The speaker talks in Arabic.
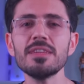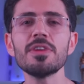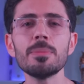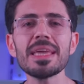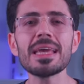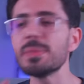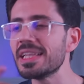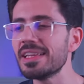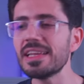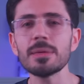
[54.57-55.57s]
99% من
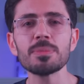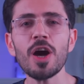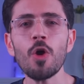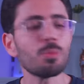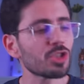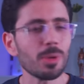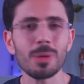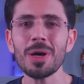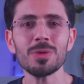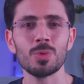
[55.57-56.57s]
الدي ان بتاعهم شبه
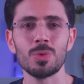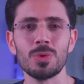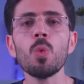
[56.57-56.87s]
بعضه